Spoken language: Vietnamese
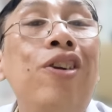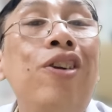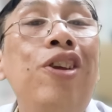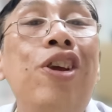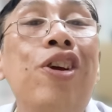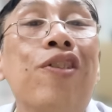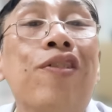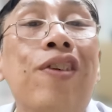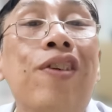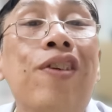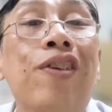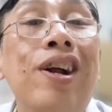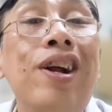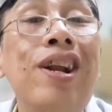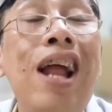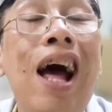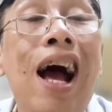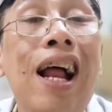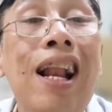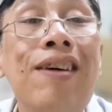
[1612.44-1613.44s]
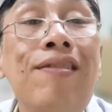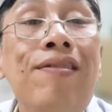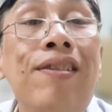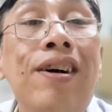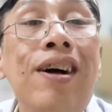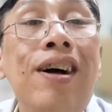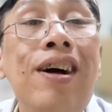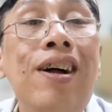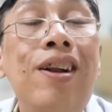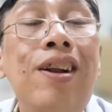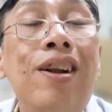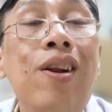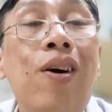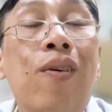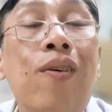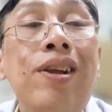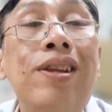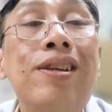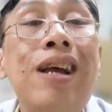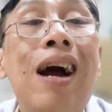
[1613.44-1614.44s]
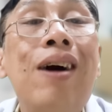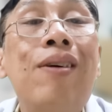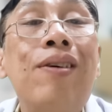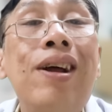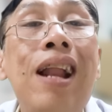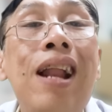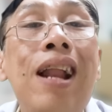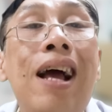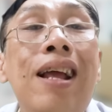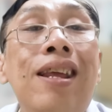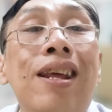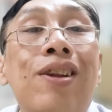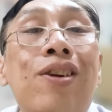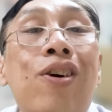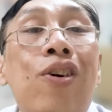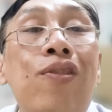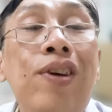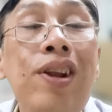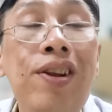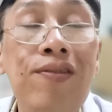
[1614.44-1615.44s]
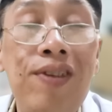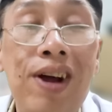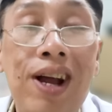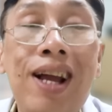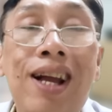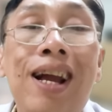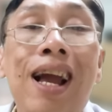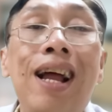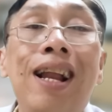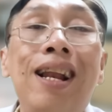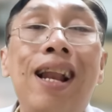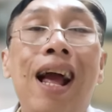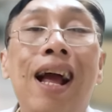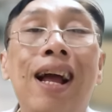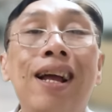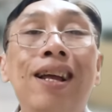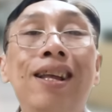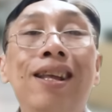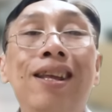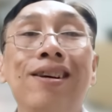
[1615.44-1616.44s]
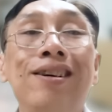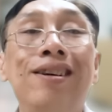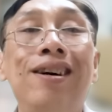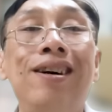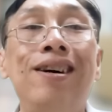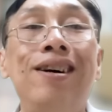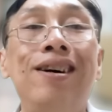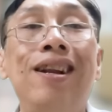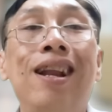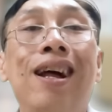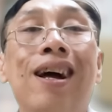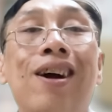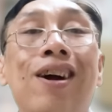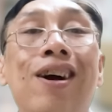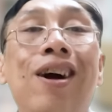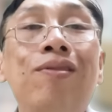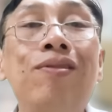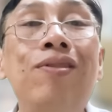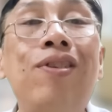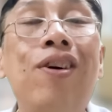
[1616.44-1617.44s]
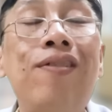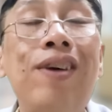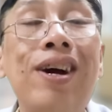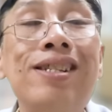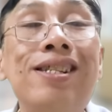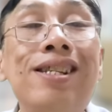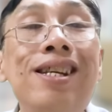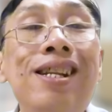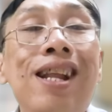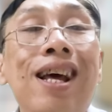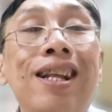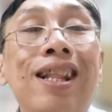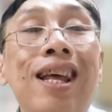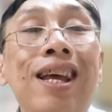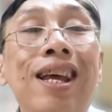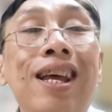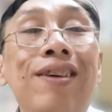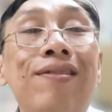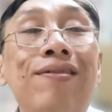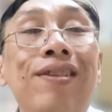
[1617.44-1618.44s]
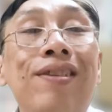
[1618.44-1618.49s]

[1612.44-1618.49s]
có nhiều vấn đề lắm nội sao cái đại dịch covid và cái căng thẳng giữa là không có vaccine để tiêm